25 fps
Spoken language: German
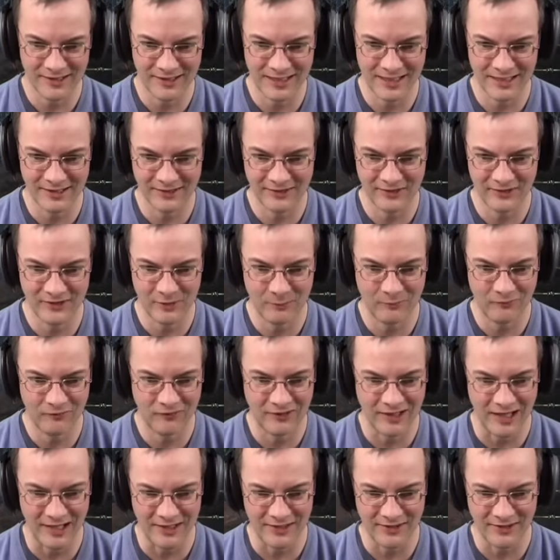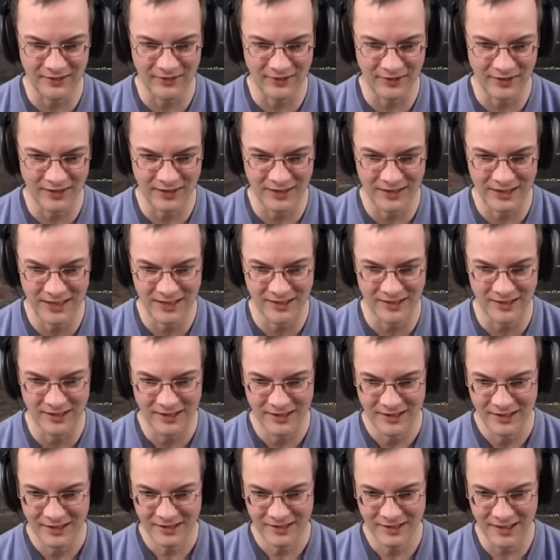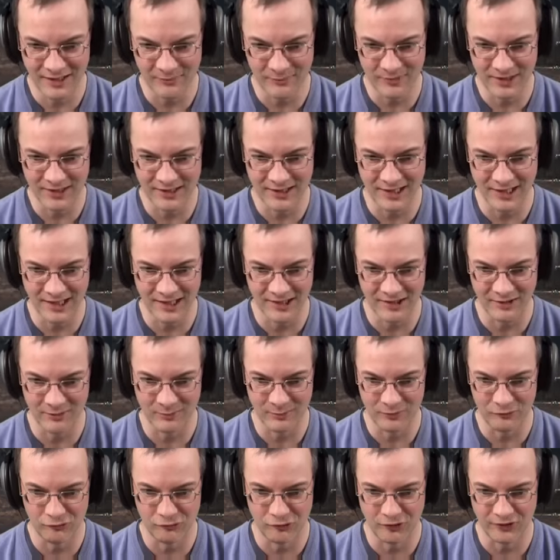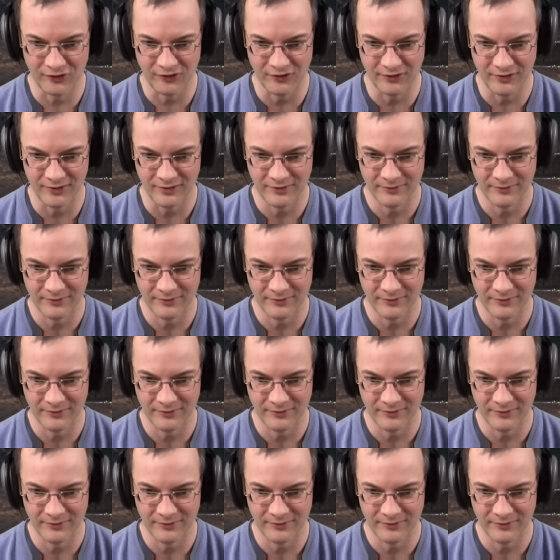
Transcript: Nee, das ist eine Pflanze. Hier, die hat mich gerade beschossen.